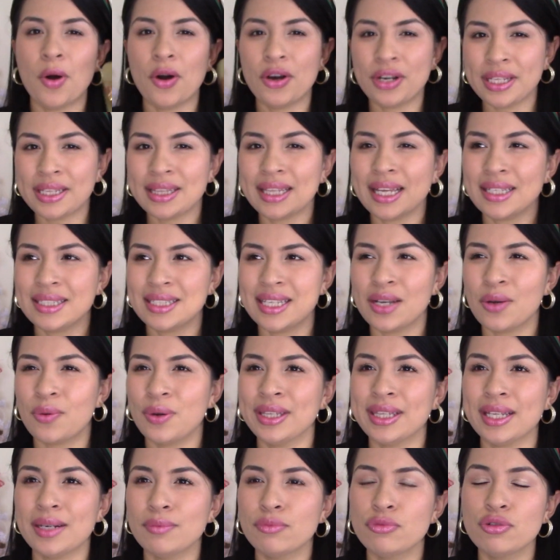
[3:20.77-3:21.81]
ahorita se
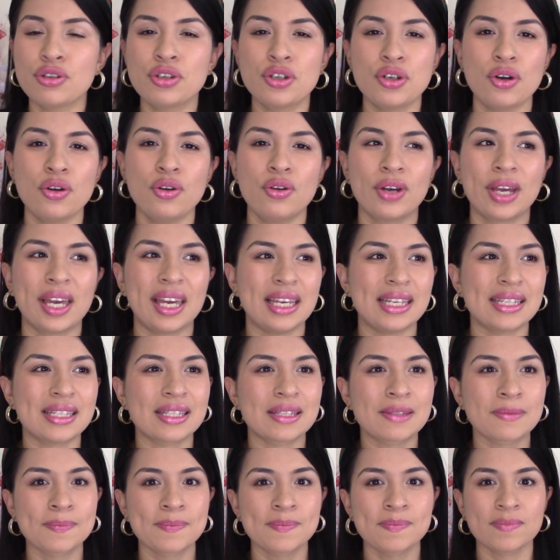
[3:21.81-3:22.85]
encuentra mucho lo que
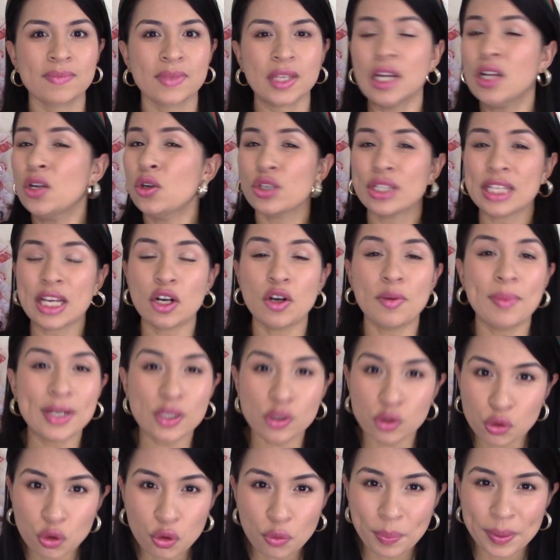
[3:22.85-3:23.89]
es los aromas
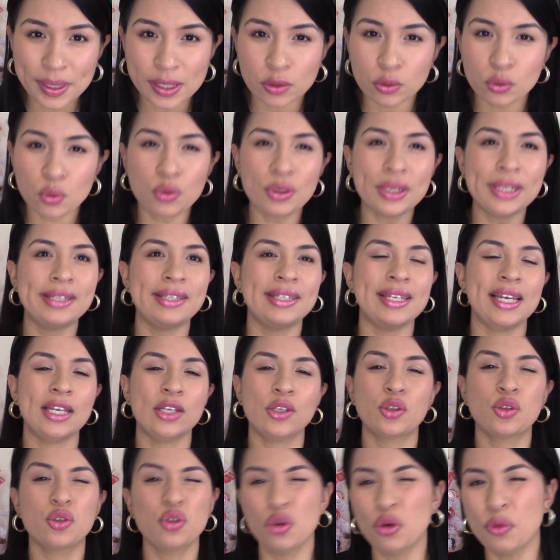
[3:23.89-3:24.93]
súper dulces,
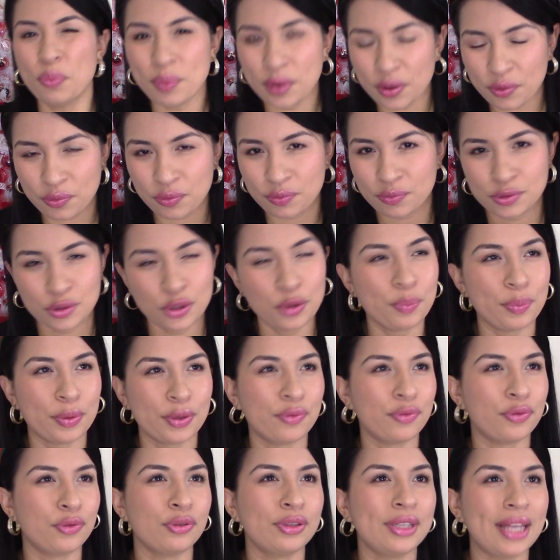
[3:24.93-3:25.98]
súper super
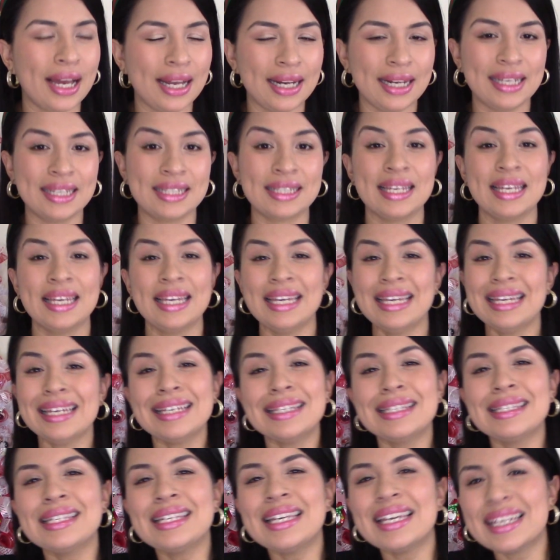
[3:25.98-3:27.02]
frutales y
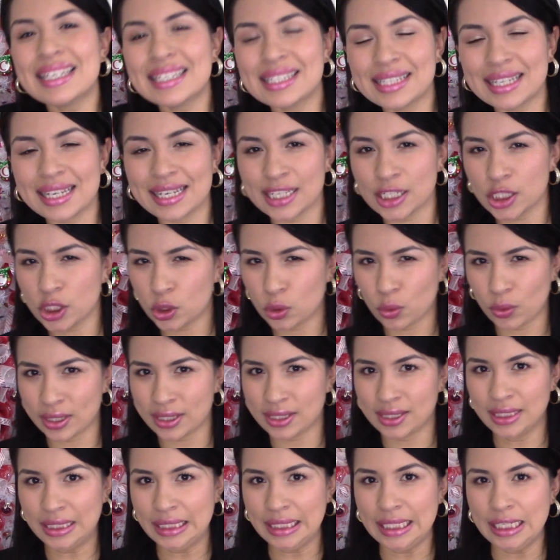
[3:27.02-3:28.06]
si ese es tu
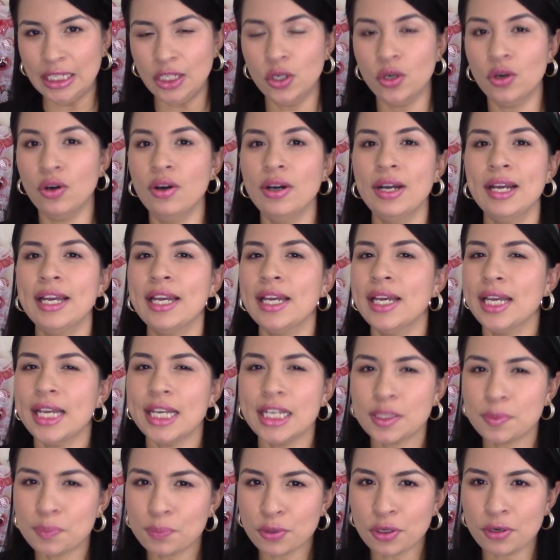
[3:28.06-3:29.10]
estilo,
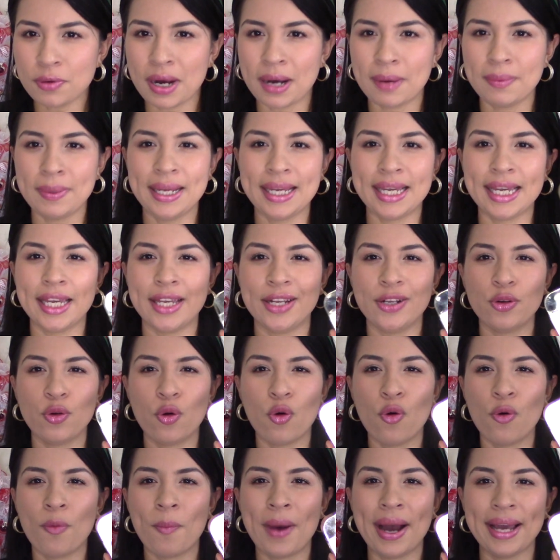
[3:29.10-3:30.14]
es probable que
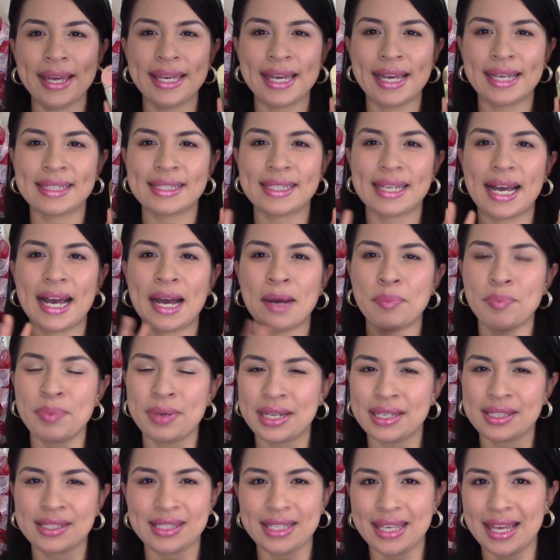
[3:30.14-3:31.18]
no vayas a
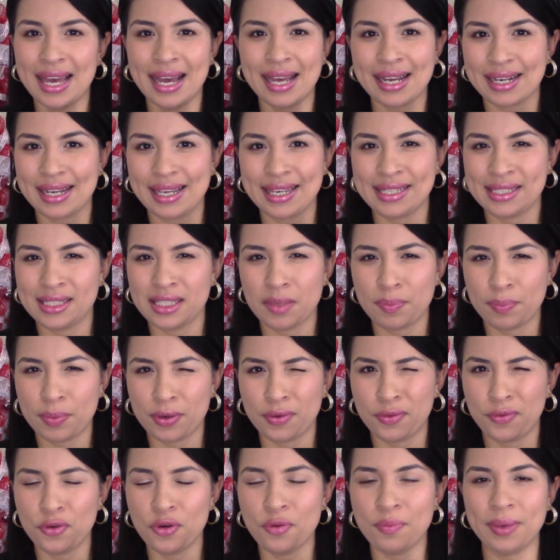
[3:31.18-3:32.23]
apreciar este
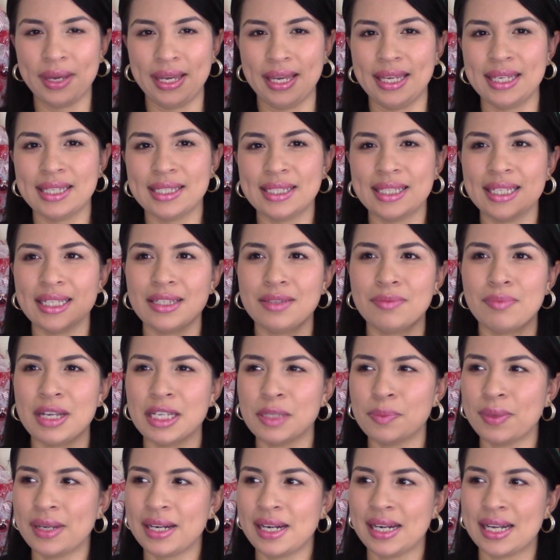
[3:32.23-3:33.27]
perfume. Este es
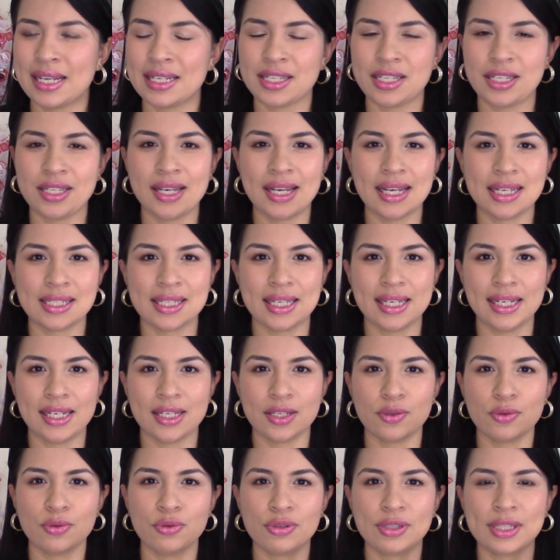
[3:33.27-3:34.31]
más para las chicas que
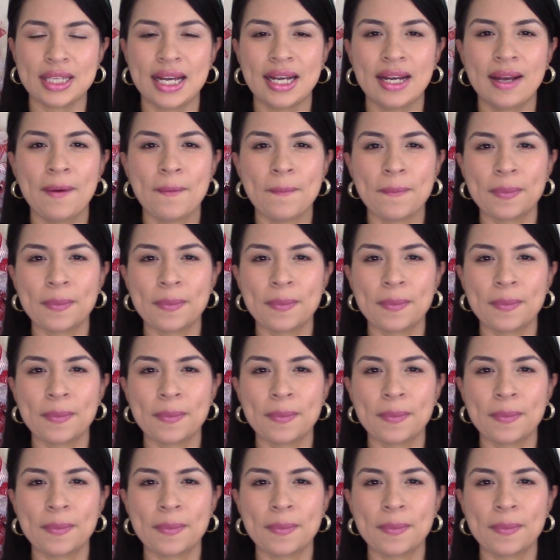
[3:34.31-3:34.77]
les gustan